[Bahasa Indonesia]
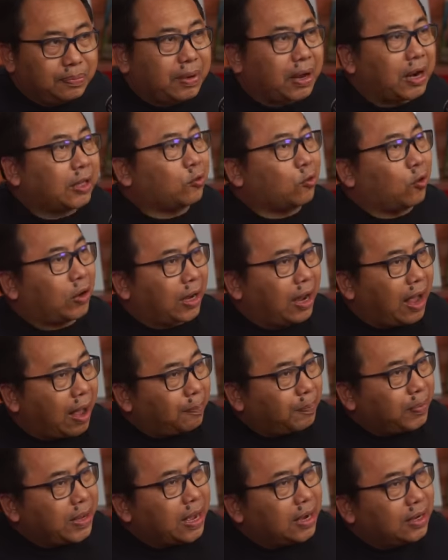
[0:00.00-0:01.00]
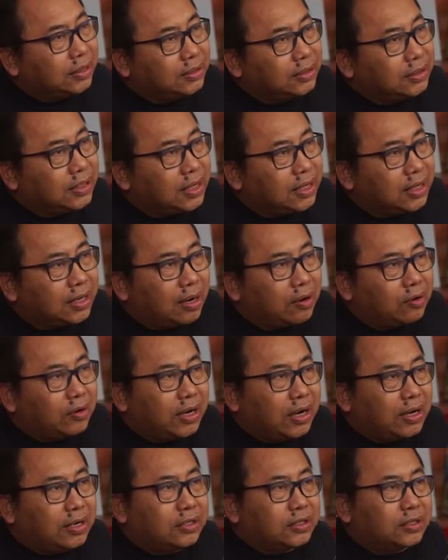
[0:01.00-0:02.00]
Barat korek api yang kecil kalau
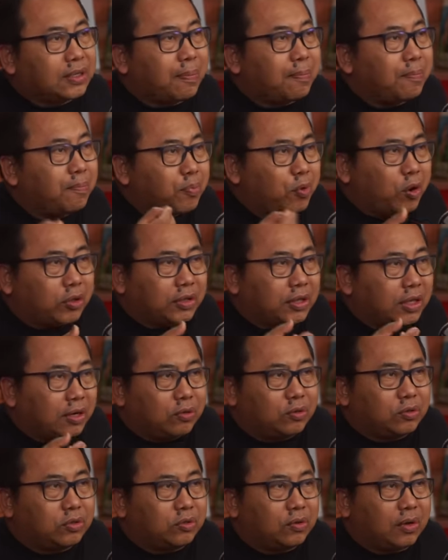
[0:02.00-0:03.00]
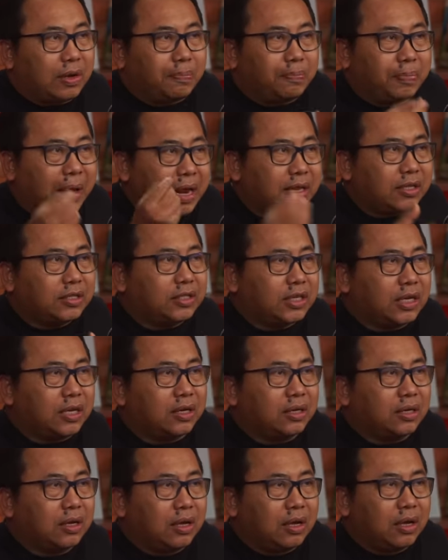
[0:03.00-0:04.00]
dia disemprot terus oleh
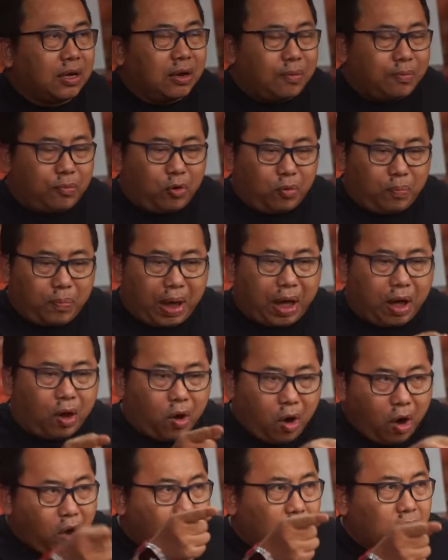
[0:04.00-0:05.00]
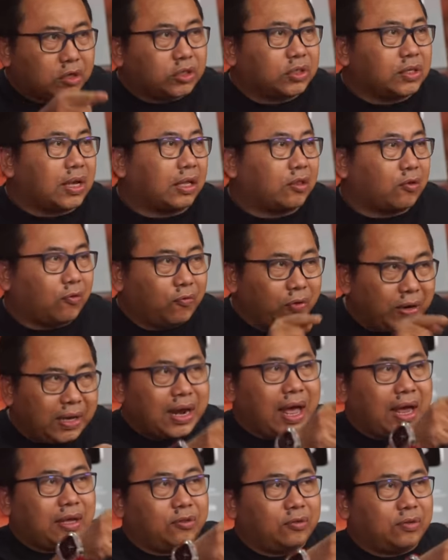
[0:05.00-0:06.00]
bensin berupa hoax atau
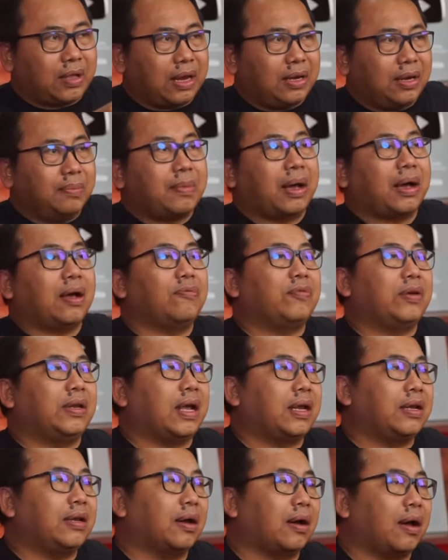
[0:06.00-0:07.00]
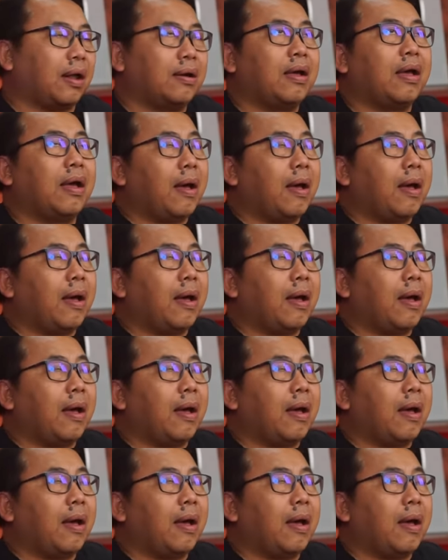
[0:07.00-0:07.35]
fitnah itu tadi, maka fitnah ini akan